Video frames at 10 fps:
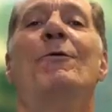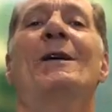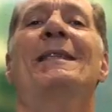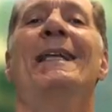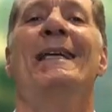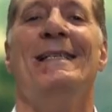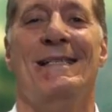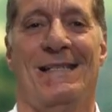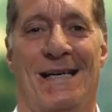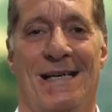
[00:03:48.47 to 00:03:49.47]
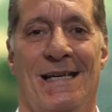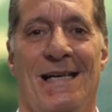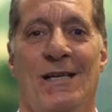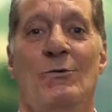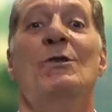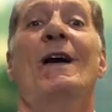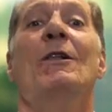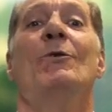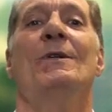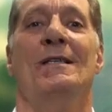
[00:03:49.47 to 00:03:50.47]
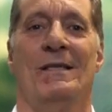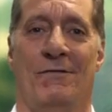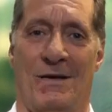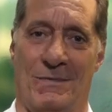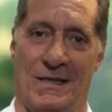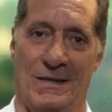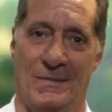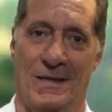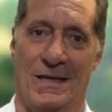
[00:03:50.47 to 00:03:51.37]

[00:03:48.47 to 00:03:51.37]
fortaleça nos valores da família,